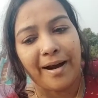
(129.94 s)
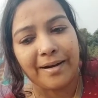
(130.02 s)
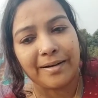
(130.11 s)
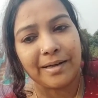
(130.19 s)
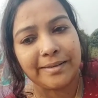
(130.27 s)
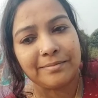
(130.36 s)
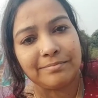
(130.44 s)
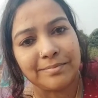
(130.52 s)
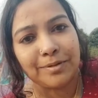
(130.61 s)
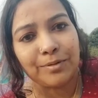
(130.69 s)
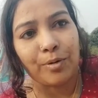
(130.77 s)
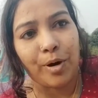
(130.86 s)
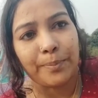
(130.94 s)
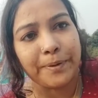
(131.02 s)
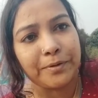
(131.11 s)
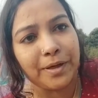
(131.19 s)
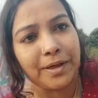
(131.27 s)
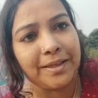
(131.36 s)
আর এই অল্প একটু
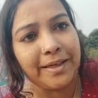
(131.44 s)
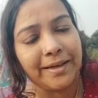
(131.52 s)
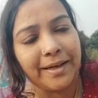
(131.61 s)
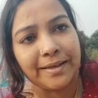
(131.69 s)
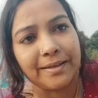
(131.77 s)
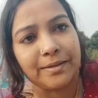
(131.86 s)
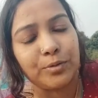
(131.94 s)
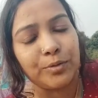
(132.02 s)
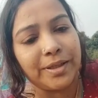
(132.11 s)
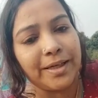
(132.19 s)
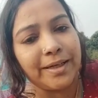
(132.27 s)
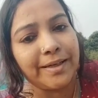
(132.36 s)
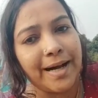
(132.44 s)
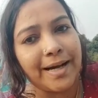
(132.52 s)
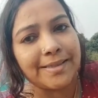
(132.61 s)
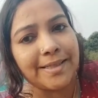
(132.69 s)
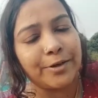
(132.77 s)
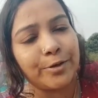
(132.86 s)
অর্ধেক আর কি টুকিটাকি কাজ
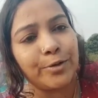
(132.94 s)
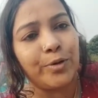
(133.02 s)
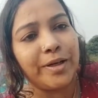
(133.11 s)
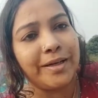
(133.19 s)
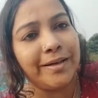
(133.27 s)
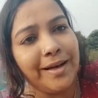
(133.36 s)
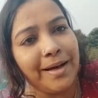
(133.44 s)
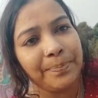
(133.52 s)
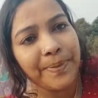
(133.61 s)
আর একটু করিয়ে নিলাম